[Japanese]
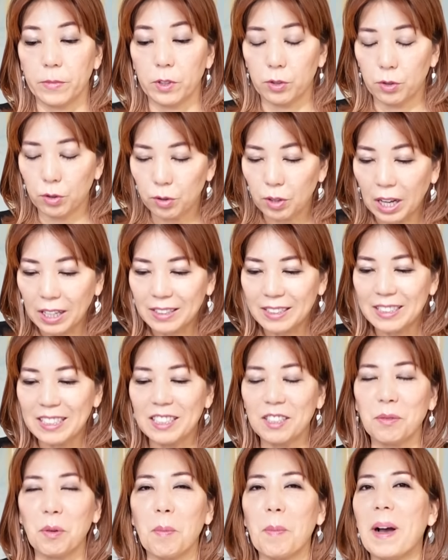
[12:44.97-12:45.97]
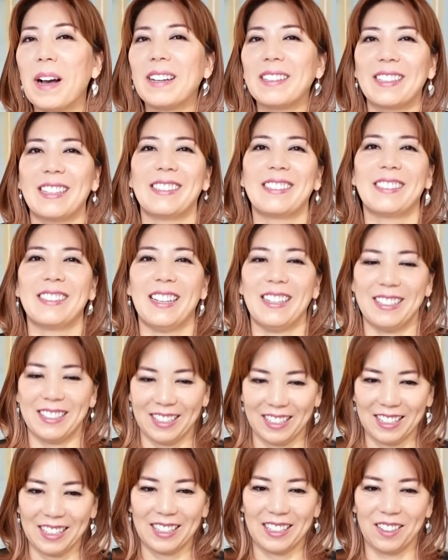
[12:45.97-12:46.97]
18日も満月だ
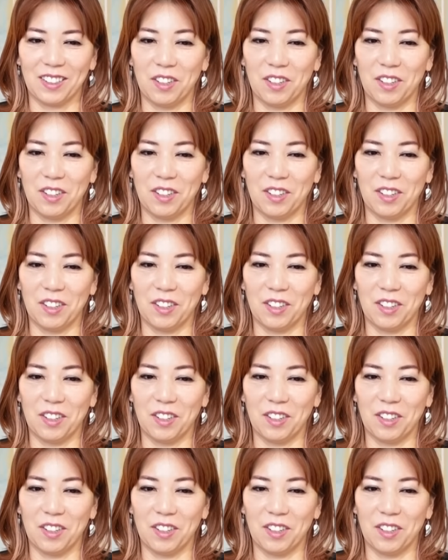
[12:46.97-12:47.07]
し、